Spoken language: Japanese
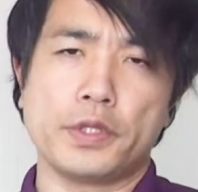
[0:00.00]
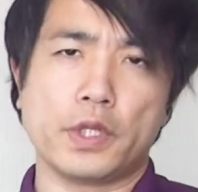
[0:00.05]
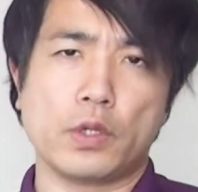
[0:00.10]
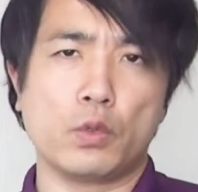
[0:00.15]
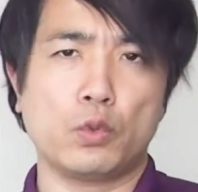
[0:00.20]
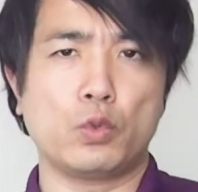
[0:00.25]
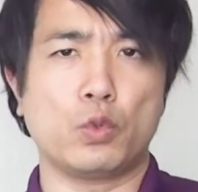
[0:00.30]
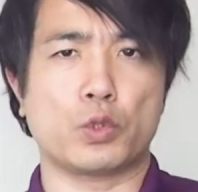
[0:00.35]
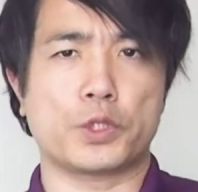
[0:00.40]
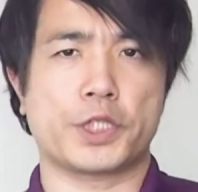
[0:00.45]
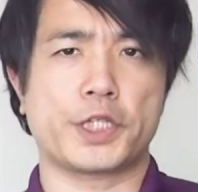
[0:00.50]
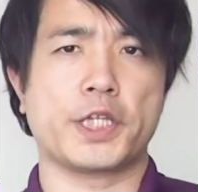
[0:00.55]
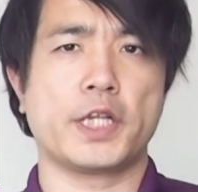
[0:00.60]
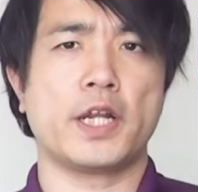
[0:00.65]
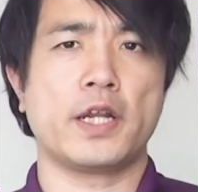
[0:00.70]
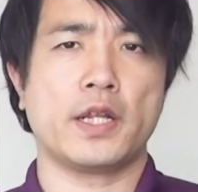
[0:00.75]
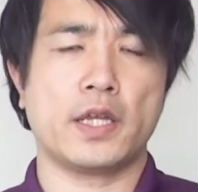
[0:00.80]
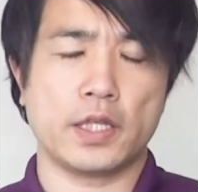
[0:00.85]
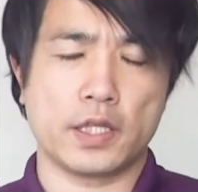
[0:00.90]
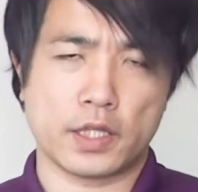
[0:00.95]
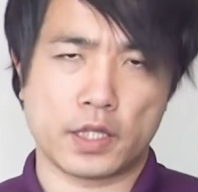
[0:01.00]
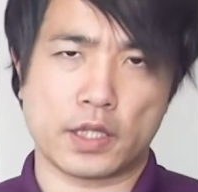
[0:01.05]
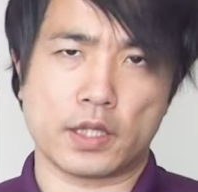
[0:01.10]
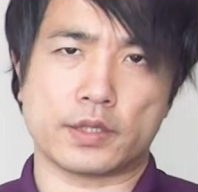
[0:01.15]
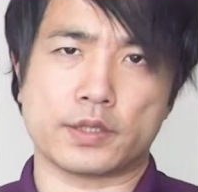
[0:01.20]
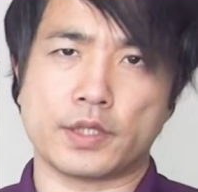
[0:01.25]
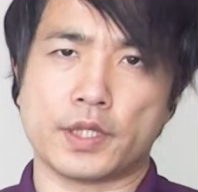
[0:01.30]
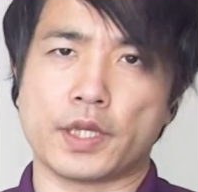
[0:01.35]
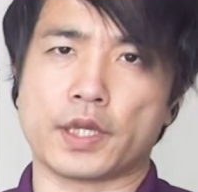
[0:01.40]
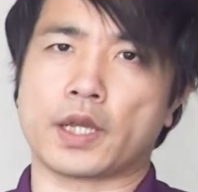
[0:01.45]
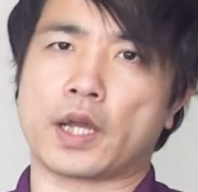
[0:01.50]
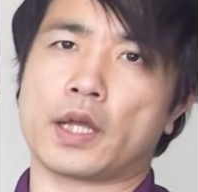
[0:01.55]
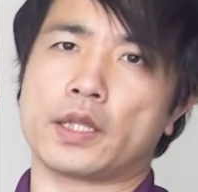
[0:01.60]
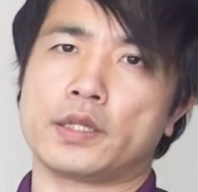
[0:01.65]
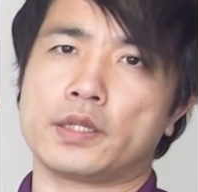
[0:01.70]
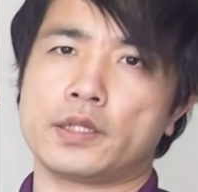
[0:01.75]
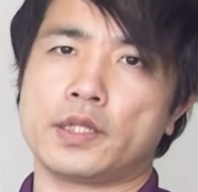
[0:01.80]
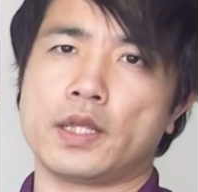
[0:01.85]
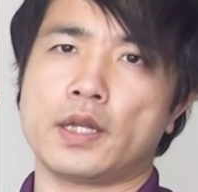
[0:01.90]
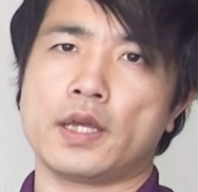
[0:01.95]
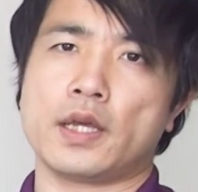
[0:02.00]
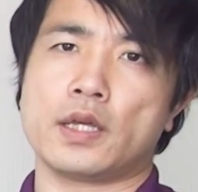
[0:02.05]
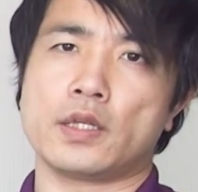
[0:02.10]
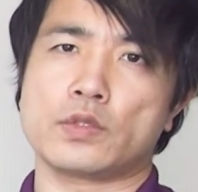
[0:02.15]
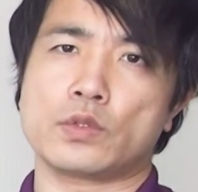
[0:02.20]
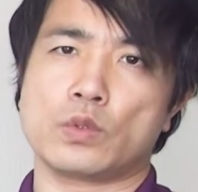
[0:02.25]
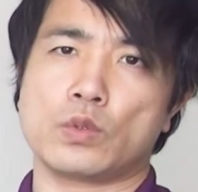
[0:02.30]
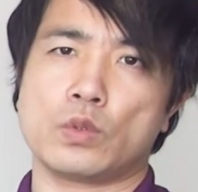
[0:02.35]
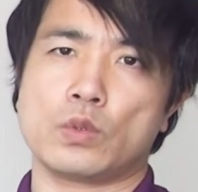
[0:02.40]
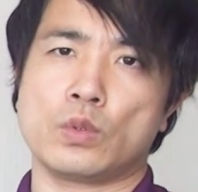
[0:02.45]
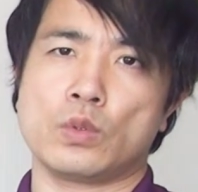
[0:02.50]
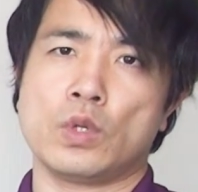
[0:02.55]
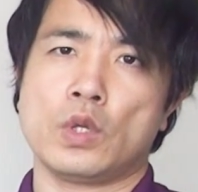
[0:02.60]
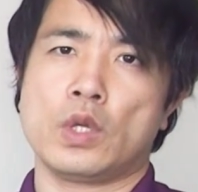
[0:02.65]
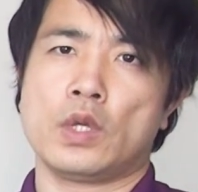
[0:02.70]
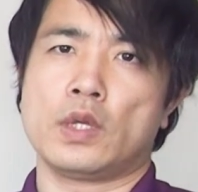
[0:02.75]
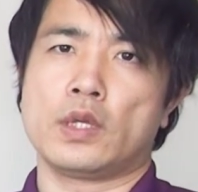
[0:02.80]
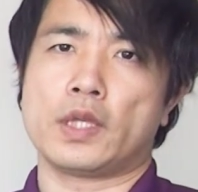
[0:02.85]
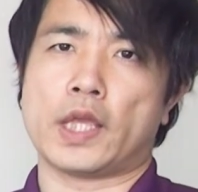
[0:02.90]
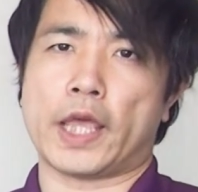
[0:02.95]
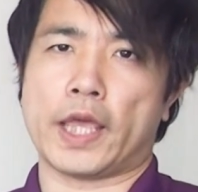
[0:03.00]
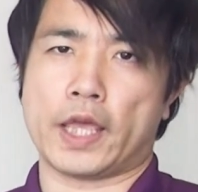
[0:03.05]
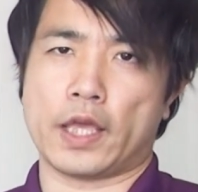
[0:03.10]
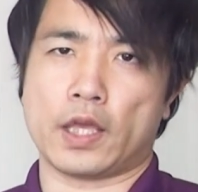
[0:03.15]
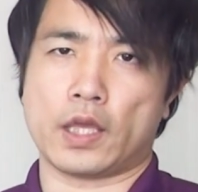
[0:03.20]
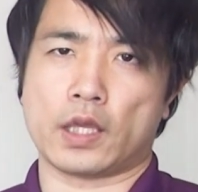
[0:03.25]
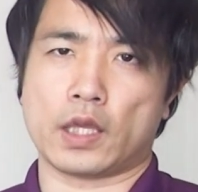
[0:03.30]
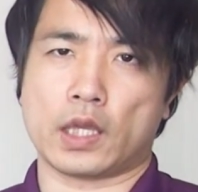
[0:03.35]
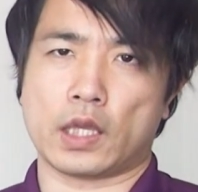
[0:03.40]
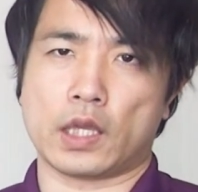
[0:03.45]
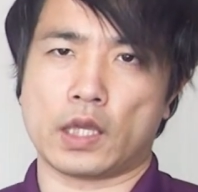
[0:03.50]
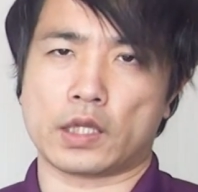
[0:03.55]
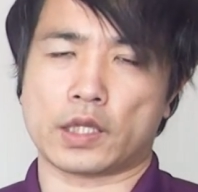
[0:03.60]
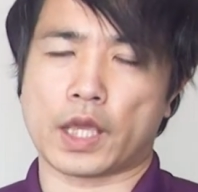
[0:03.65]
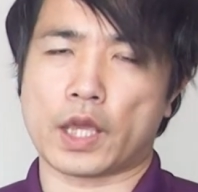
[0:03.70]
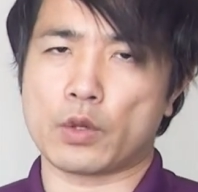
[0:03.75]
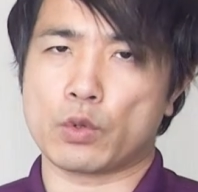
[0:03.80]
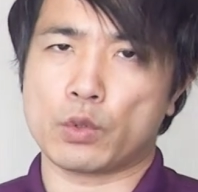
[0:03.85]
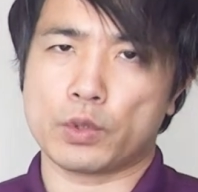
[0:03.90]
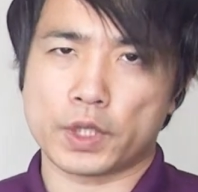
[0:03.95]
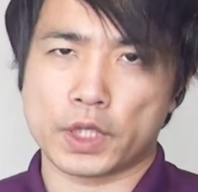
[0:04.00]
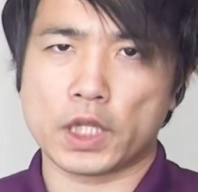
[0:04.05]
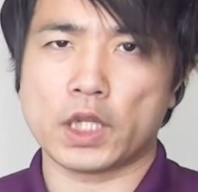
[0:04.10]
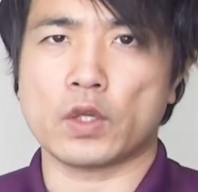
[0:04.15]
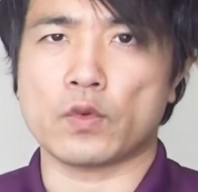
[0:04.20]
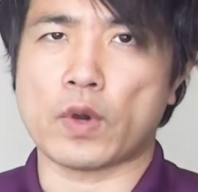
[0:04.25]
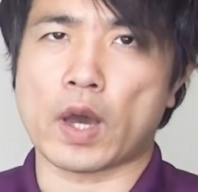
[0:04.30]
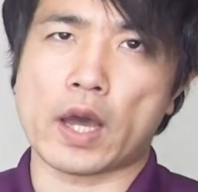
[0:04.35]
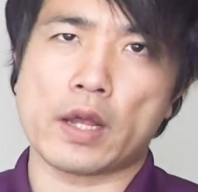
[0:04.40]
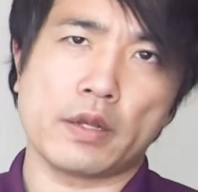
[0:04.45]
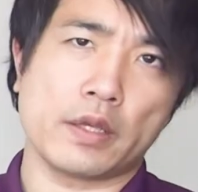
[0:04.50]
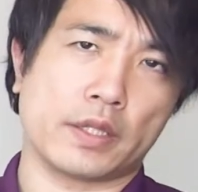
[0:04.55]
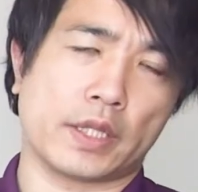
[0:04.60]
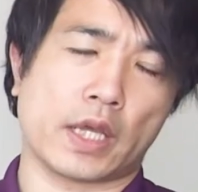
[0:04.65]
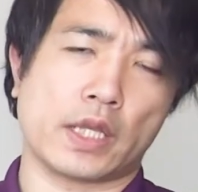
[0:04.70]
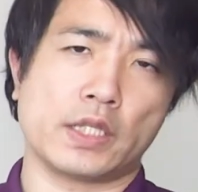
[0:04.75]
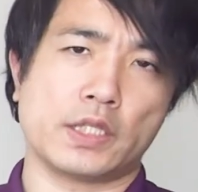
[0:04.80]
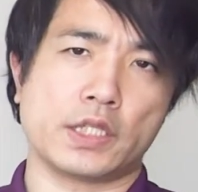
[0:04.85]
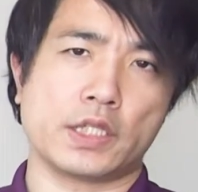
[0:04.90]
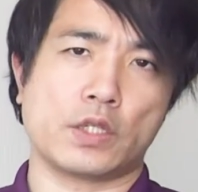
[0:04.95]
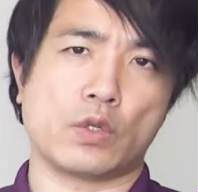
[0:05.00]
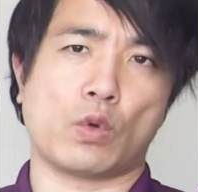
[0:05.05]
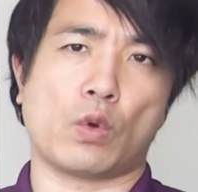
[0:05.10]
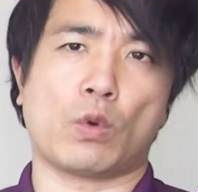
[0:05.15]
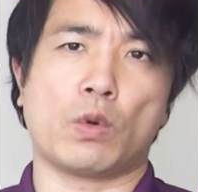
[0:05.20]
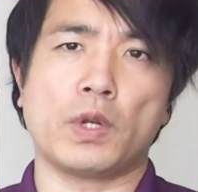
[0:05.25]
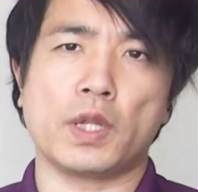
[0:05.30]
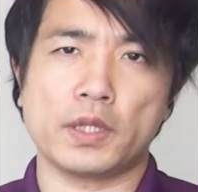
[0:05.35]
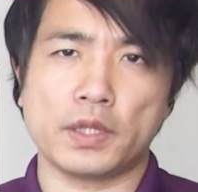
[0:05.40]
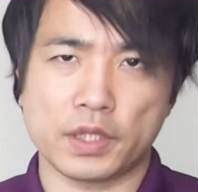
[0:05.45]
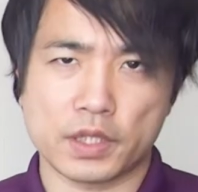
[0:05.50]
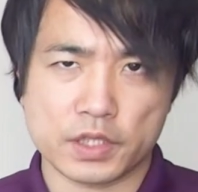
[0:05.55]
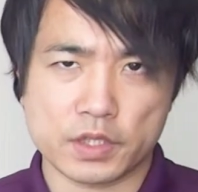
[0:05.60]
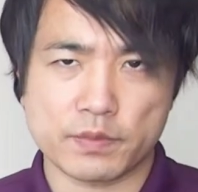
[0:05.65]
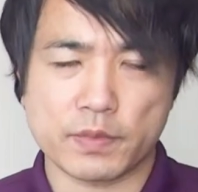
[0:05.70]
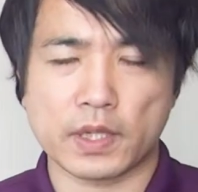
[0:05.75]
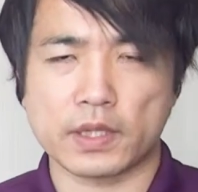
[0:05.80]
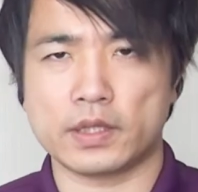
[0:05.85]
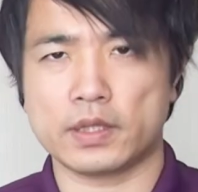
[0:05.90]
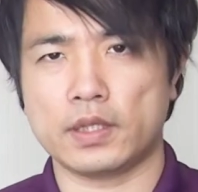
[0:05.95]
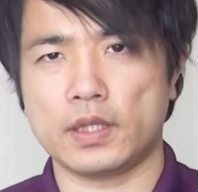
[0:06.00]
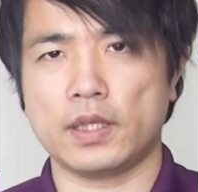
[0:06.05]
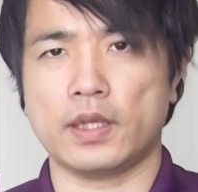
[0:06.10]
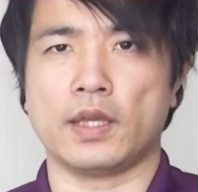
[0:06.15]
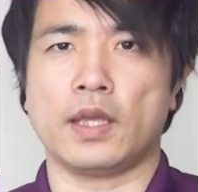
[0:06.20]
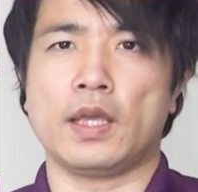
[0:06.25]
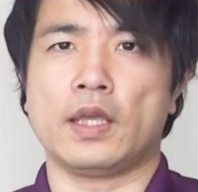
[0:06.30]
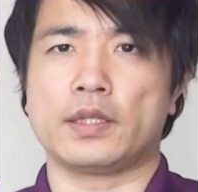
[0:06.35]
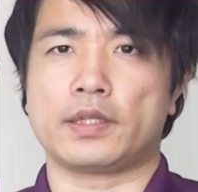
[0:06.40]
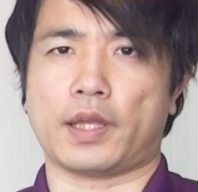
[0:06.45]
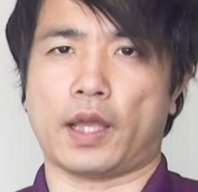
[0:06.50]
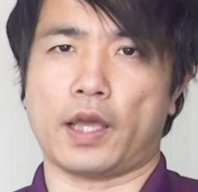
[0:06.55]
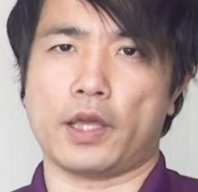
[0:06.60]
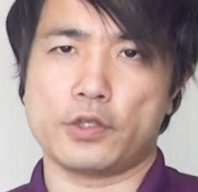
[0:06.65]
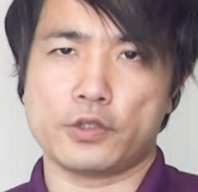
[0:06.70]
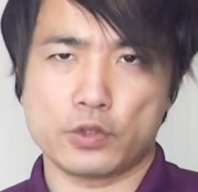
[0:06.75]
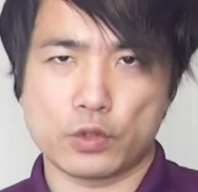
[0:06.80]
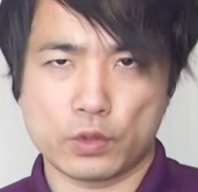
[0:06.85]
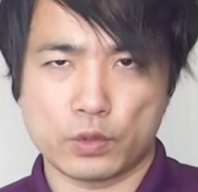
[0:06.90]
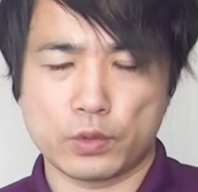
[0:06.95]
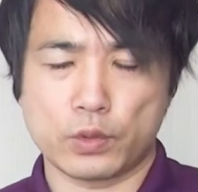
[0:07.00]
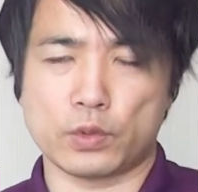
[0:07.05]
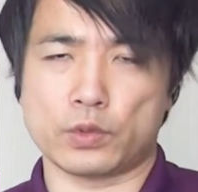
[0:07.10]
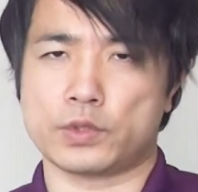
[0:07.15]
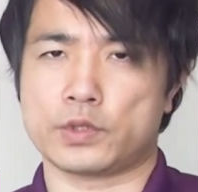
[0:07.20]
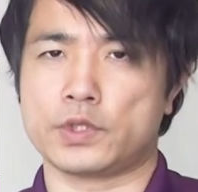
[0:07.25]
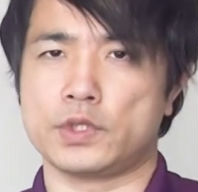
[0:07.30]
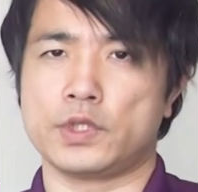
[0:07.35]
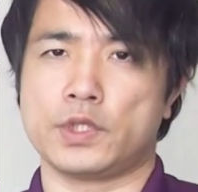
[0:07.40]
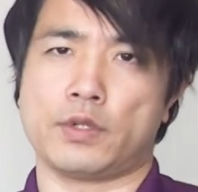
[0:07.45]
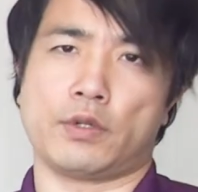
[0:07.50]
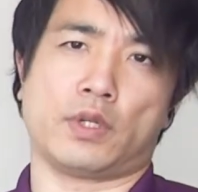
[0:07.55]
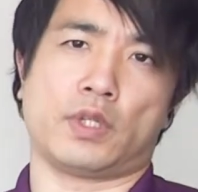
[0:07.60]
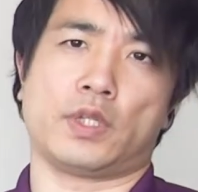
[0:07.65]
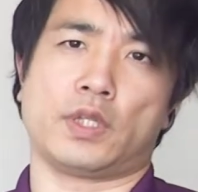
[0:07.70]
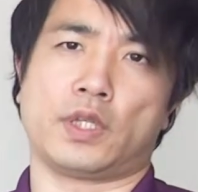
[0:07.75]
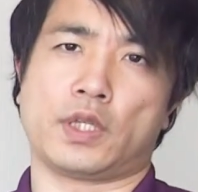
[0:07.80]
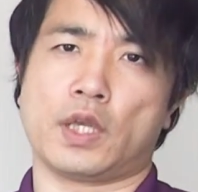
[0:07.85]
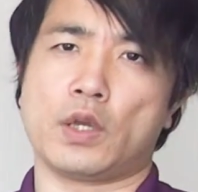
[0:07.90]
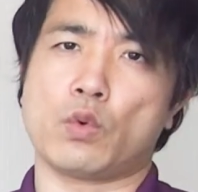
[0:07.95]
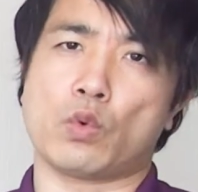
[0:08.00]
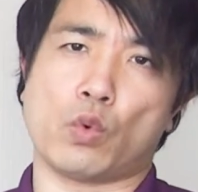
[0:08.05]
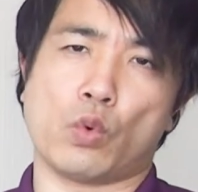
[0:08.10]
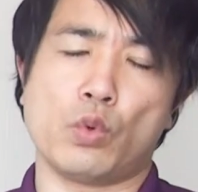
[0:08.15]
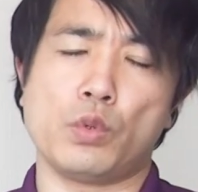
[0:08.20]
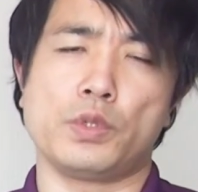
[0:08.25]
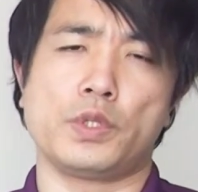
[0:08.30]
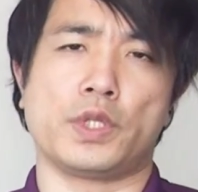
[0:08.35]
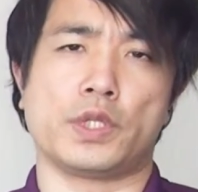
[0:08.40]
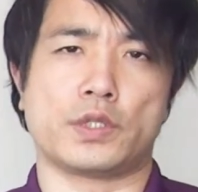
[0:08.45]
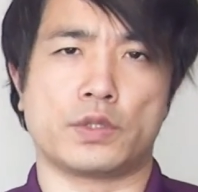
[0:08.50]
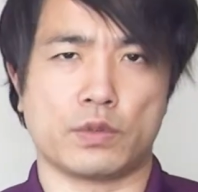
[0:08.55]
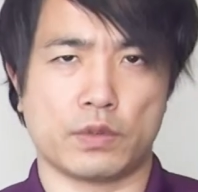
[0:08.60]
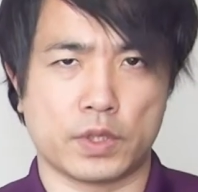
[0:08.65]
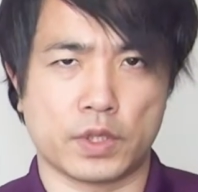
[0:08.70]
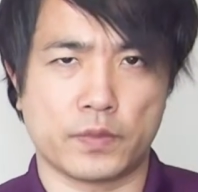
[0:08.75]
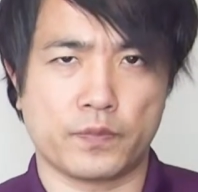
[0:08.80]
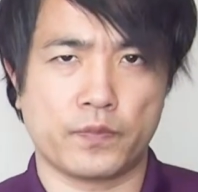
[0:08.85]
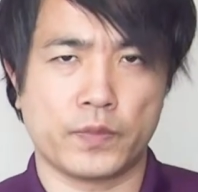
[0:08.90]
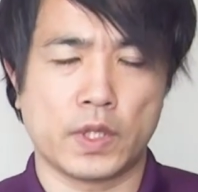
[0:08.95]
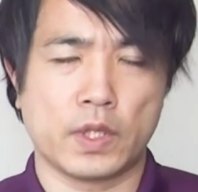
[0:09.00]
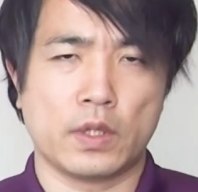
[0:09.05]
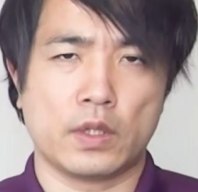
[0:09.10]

ういったことを知らないでですね、勝手なその、えー、健康的に悪い断食を行ってしまって体調不良を作っている方って結構多いんですよね。